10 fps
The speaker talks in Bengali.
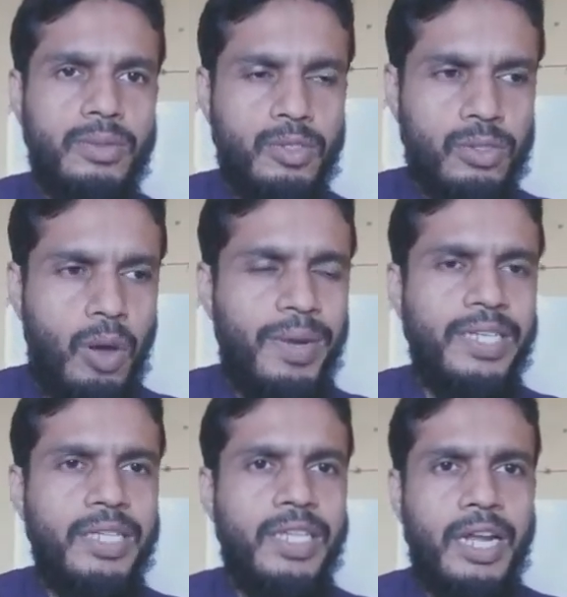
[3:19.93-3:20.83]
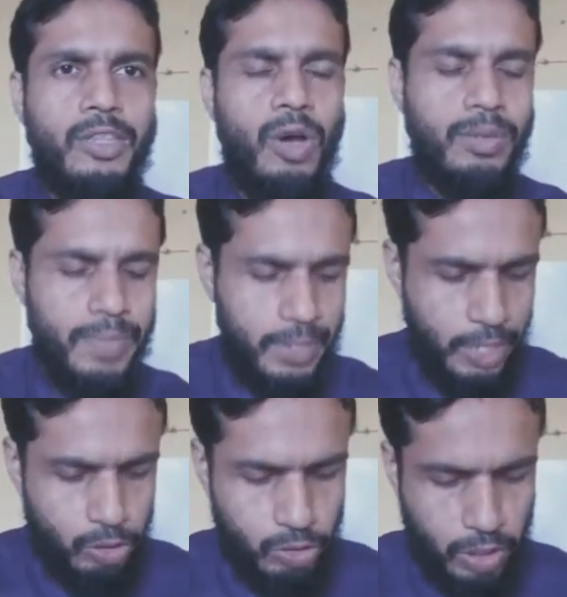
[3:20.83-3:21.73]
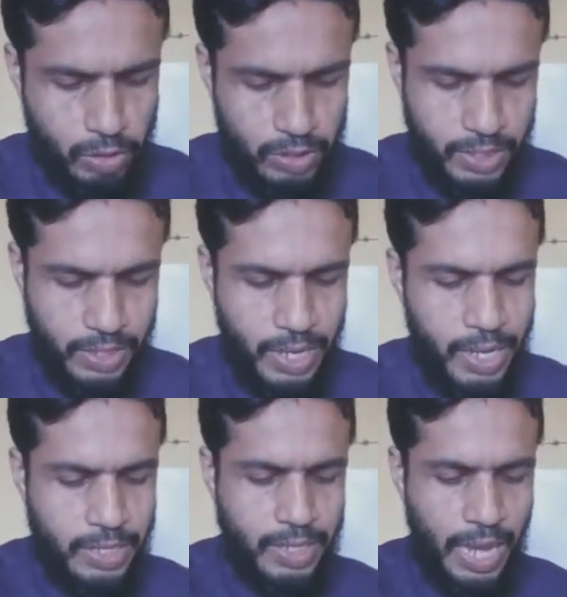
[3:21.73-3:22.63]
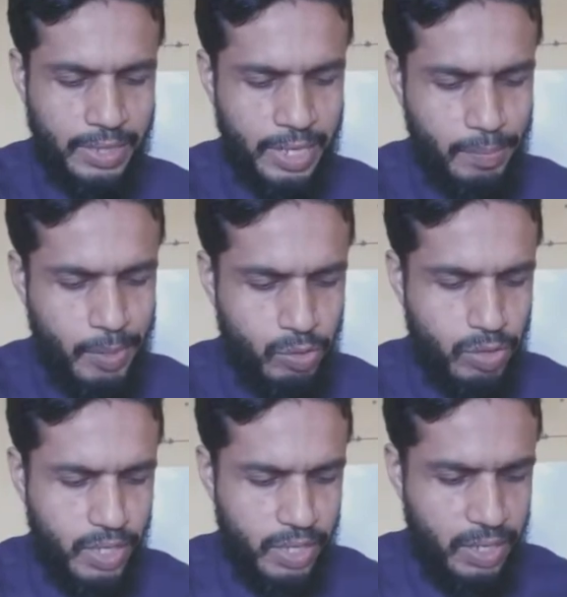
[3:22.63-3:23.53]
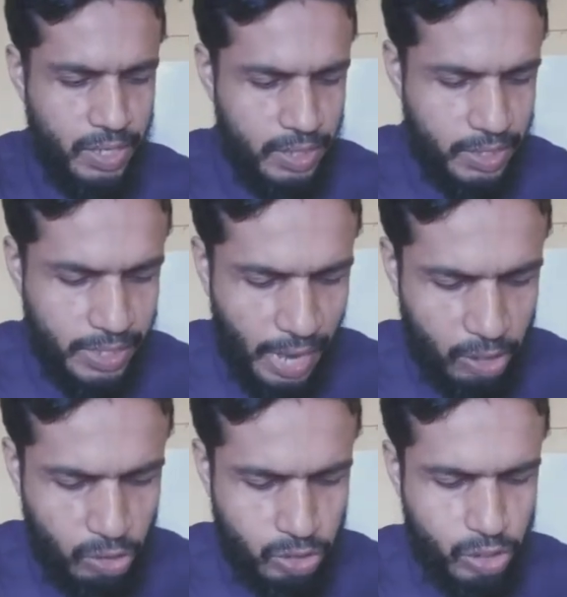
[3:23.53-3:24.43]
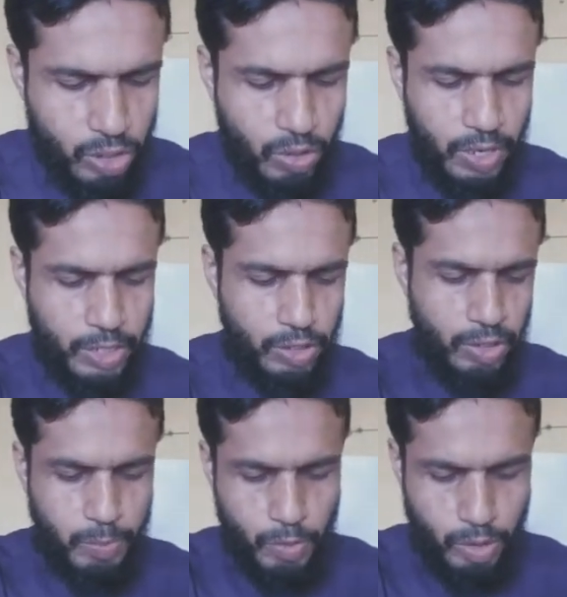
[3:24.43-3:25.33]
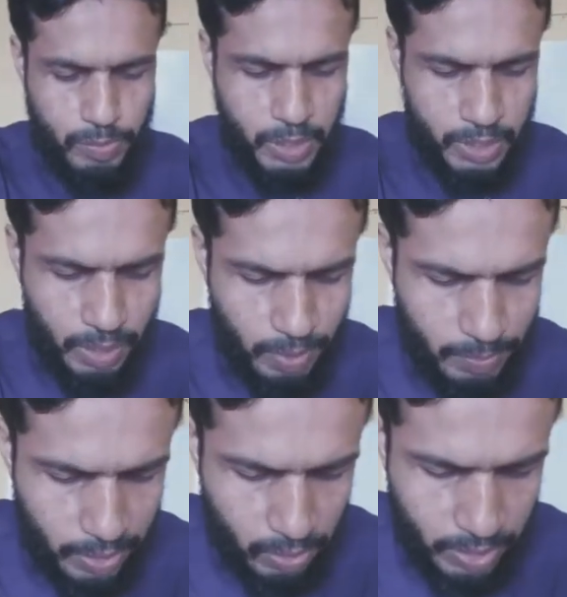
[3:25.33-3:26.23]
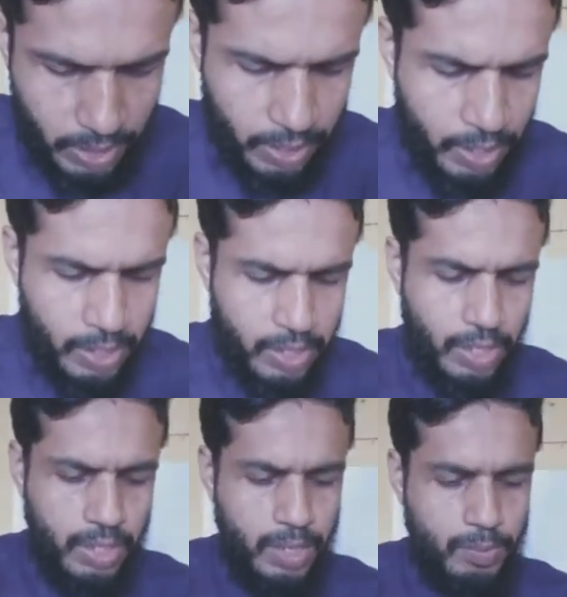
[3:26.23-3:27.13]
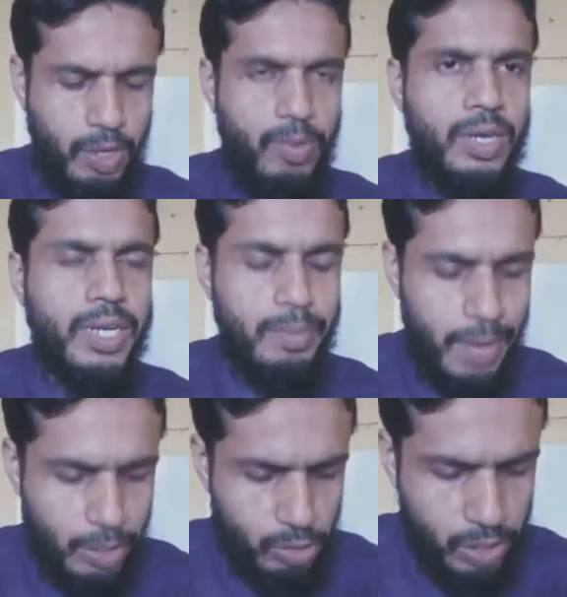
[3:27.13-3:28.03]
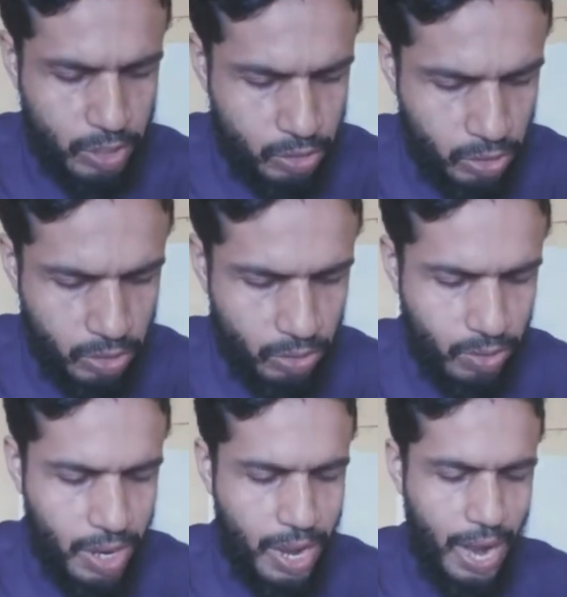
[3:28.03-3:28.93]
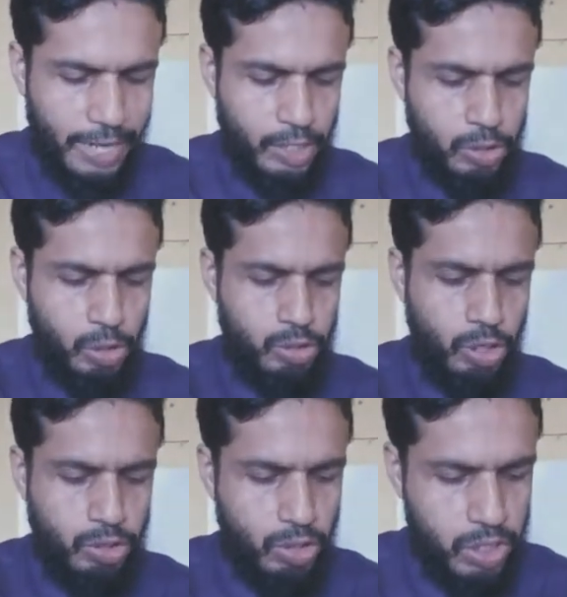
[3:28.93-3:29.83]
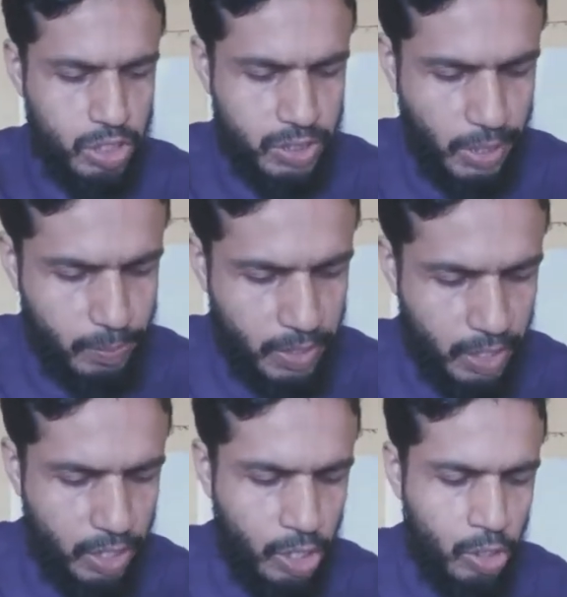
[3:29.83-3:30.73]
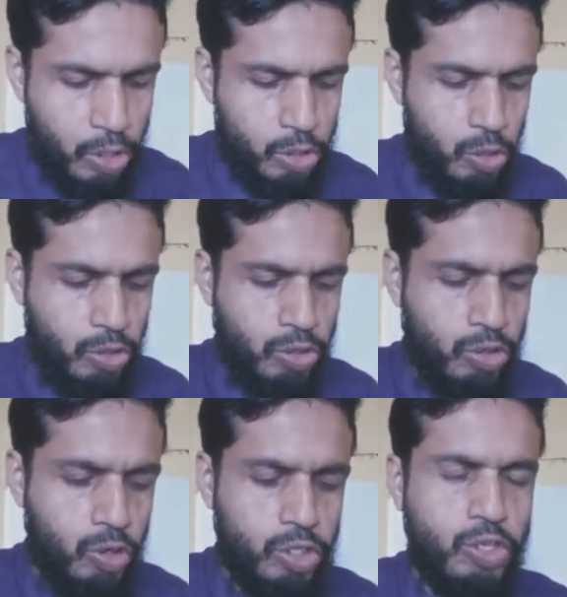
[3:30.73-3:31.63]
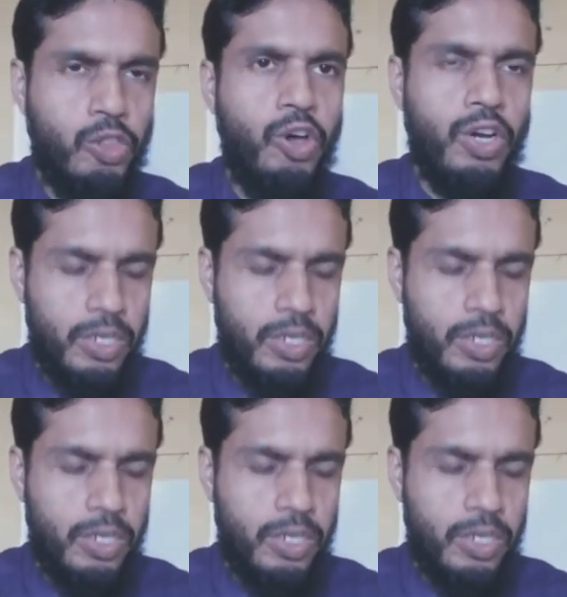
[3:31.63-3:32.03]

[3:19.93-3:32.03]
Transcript: সমাজের দ্বারা ধর্মের দ্বারা শোষণ করছে তাদের বিরুদ্ধে তিনি একত্রিত করার জন্য প্রথম চিন্তা ভাবনা করেন তিনি নিম্নবর্গের মানুষদের জন্য আঠারোশো সত্তর খ্রিস্টাব্দে সত্য শোধক